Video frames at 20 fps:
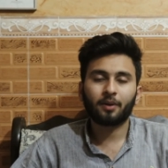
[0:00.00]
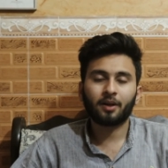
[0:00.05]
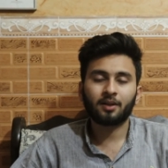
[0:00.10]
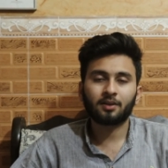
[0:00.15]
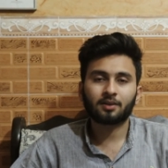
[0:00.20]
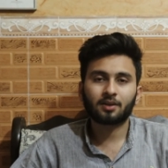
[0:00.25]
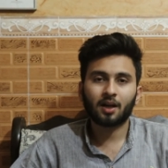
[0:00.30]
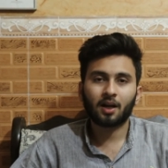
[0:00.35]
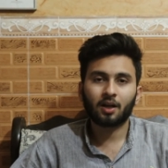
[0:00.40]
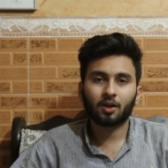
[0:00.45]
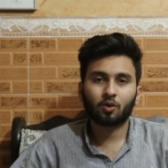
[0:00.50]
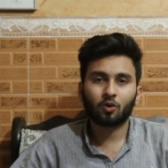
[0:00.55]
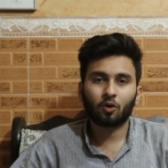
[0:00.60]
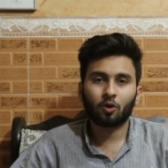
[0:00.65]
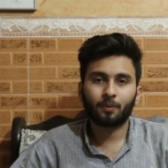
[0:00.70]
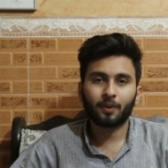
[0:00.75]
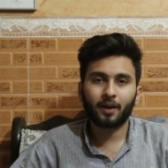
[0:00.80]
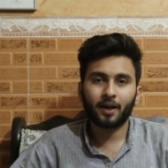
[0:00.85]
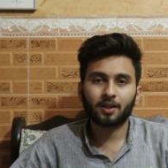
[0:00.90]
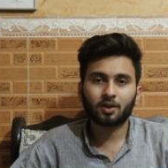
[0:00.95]
इंसान
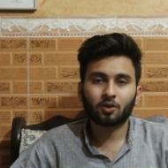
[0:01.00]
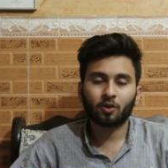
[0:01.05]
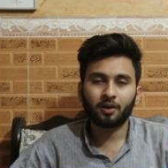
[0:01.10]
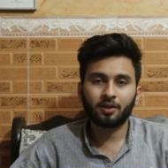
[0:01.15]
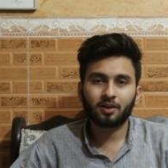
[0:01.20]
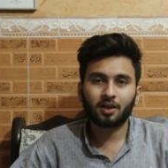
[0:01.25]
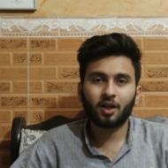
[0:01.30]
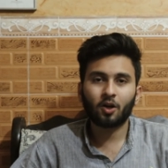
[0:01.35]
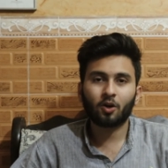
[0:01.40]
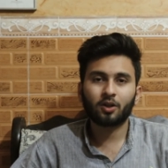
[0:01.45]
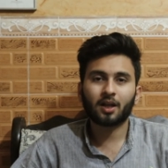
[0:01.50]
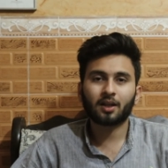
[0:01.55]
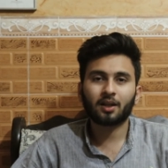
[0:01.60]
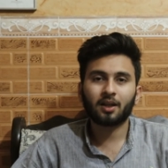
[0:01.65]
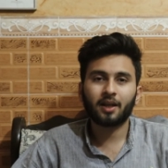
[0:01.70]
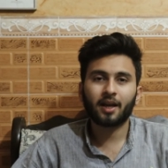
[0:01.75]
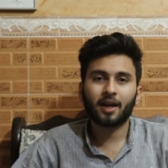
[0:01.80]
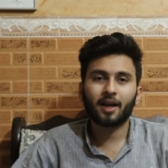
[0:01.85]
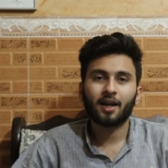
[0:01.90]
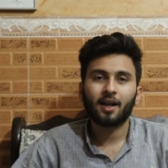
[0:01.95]
को प्लेयर्स को इंजरी हो
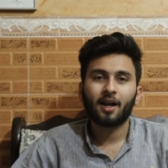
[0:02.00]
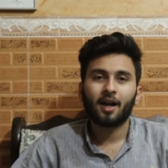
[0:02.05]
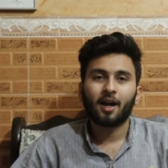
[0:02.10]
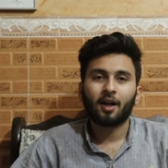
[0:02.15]
जाती है